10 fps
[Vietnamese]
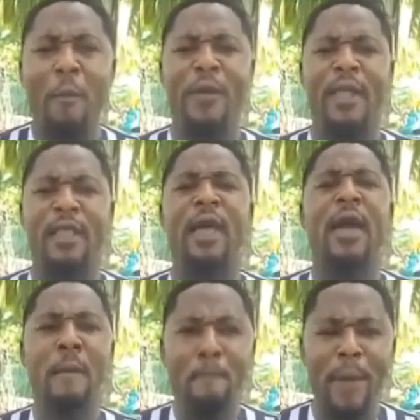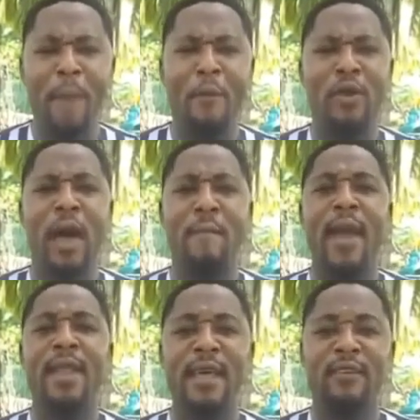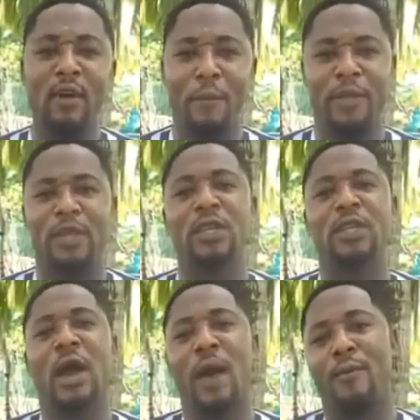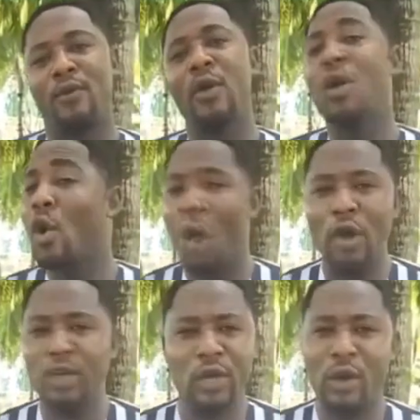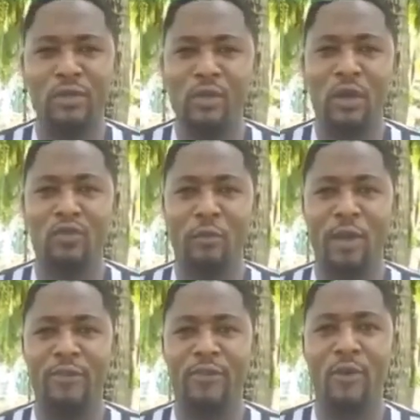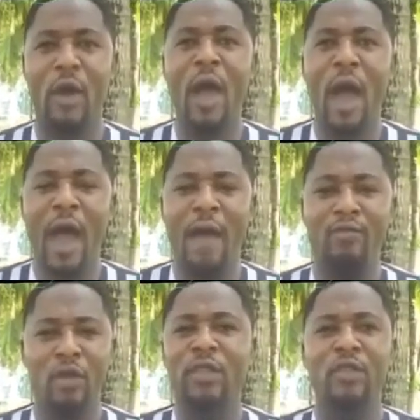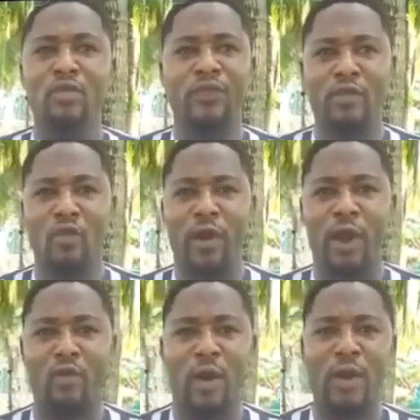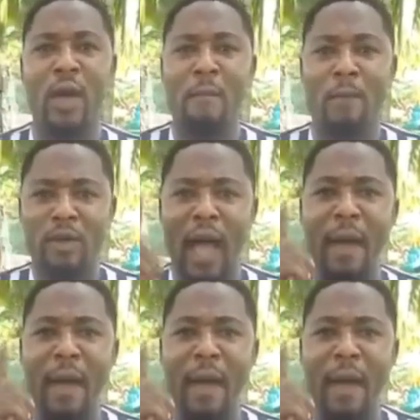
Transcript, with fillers: Chúa sẽ không thể tiếp tục cầu chúc cho các bạn Tôi không thể nói thêm về Rawan, nhưng tôi tin là không gì là không thể.